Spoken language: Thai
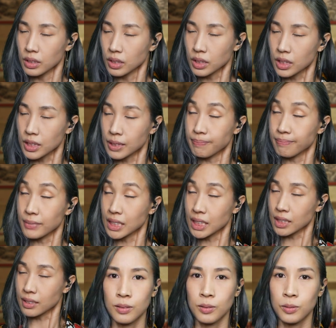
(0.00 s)
ก็หม
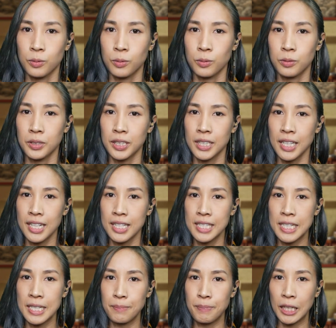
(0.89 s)
ดโหในถ้า
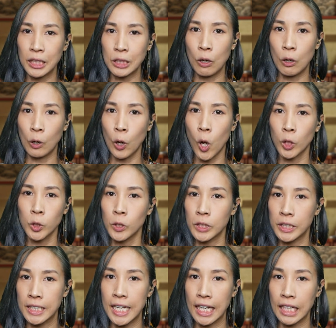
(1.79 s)
ยิ่งไปต่อล้อต่อ
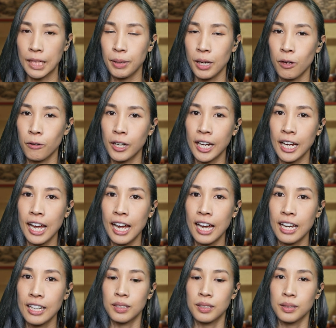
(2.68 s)
เถียงกับเขานะคะ
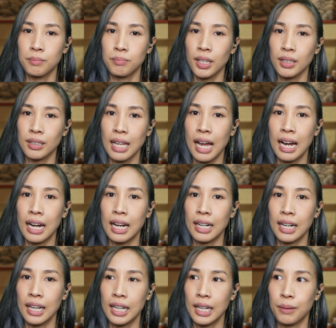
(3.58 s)
ไม่ต่าง
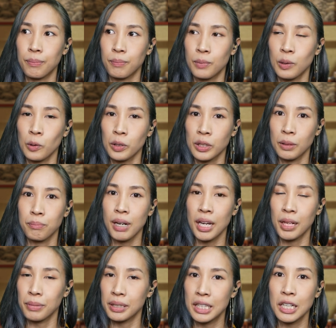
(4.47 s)
อะไรกับลดน้ำ
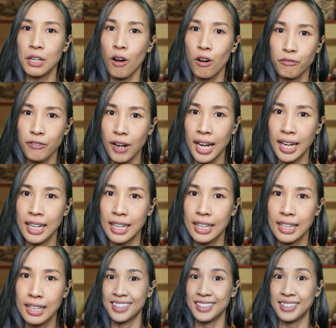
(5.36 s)
มันไปที่กองไฟ
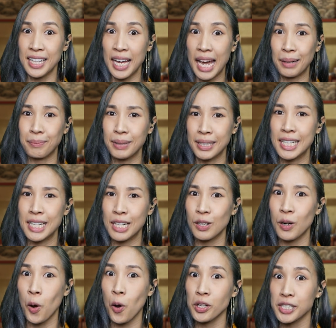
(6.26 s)
สาดไปที
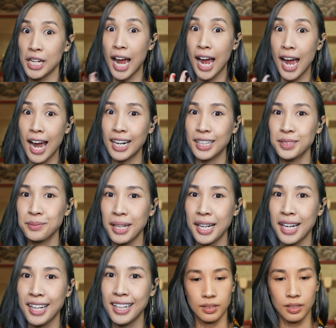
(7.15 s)
ก็ร้อนฉาขึ้น
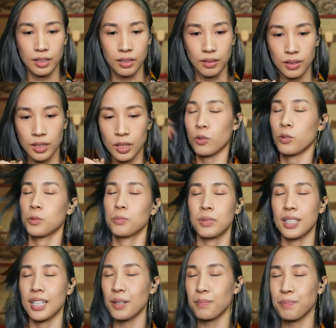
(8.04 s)
มาเอาละคน
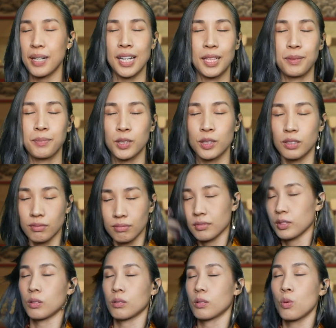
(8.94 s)
มันรักแปดมันก็
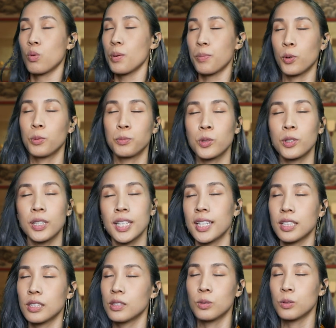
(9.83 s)
ควบคุมตัวเอ
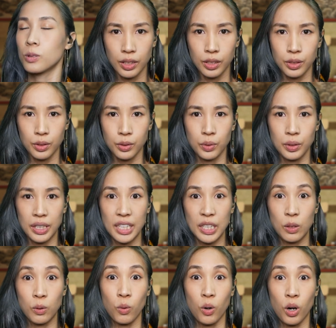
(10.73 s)
งอยู่ อยู่ดี
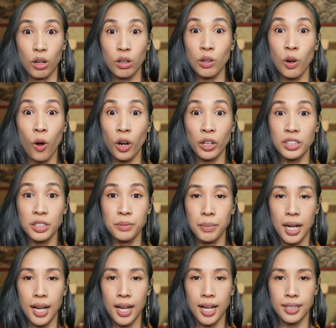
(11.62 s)
หัวก็ร้อนขึ้น
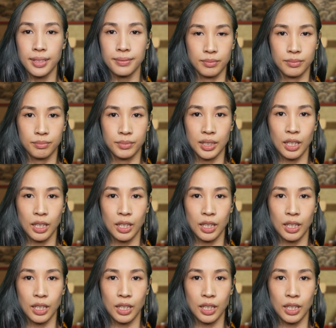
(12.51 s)
มา เหมือน